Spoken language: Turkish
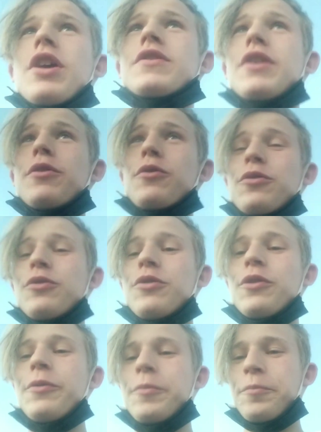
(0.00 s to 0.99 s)
ezan
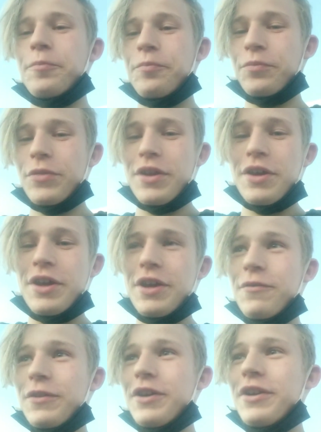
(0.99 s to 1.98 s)
okundu.
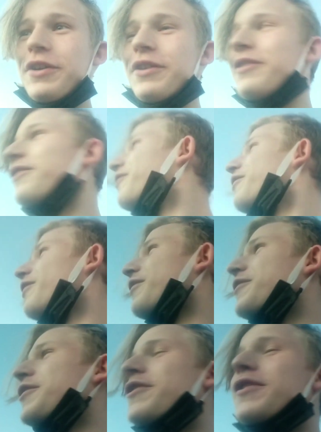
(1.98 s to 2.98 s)
İftarı
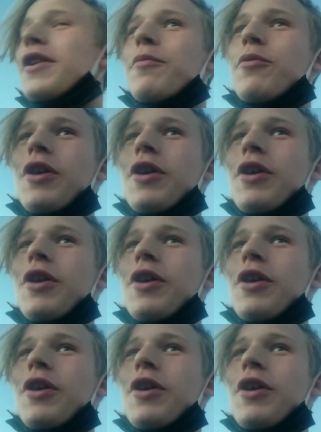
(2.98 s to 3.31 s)
Cezine